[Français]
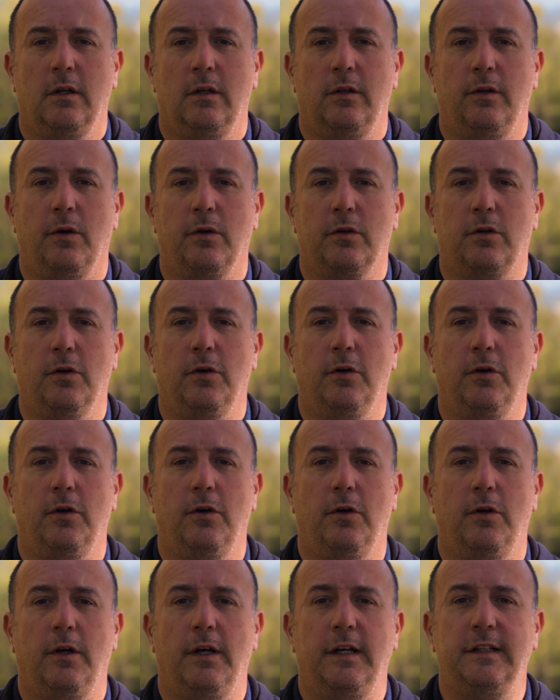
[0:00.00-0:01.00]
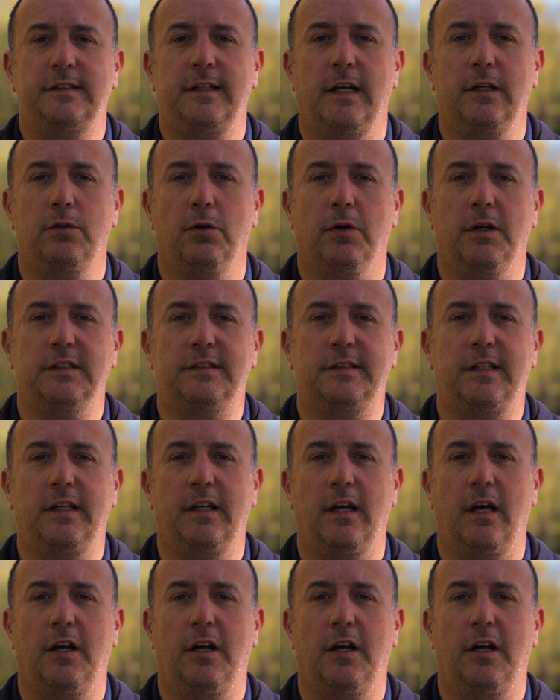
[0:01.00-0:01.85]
Donc essaye de rester